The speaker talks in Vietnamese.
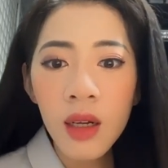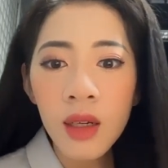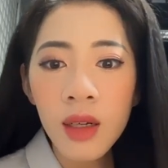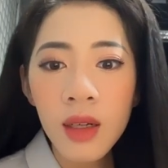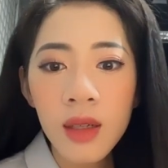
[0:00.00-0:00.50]

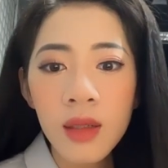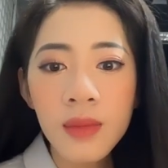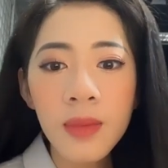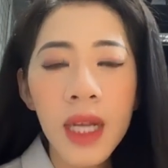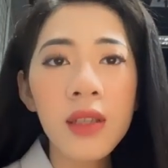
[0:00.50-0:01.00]
Ờ,
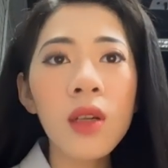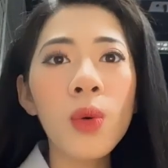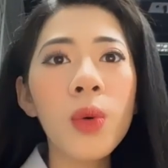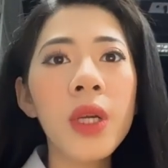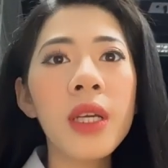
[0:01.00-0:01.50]
bạn Đức
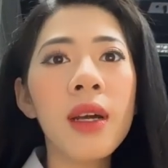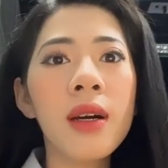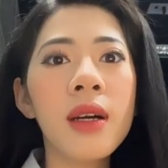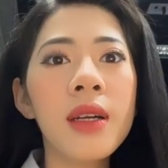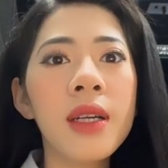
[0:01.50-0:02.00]
Huy
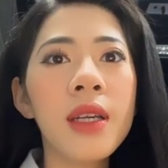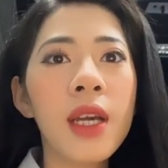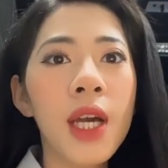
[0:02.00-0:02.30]
ơi,